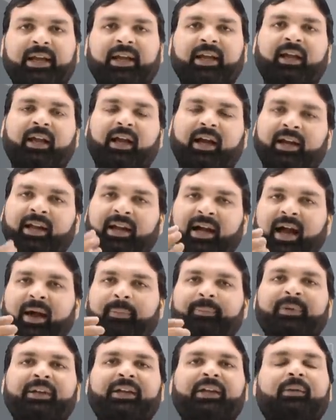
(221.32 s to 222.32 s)
हैं अगर
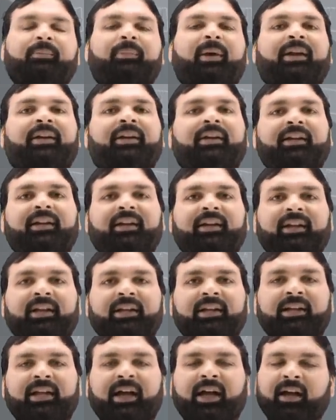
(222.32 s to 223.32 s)
आपने एक बार निर्णय ले
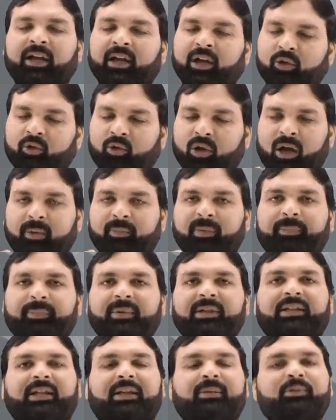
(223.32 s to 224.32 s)
लिया तो हम
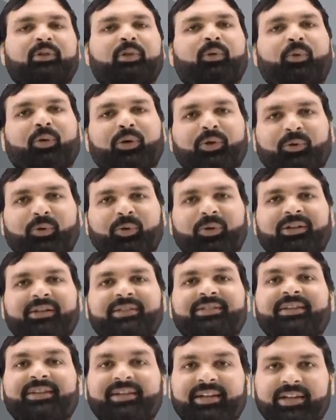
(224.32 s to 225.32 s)
अपनी तरफ से कोई कोर
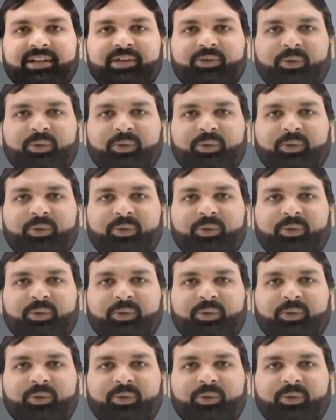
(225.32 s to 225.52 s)
कसर नहीं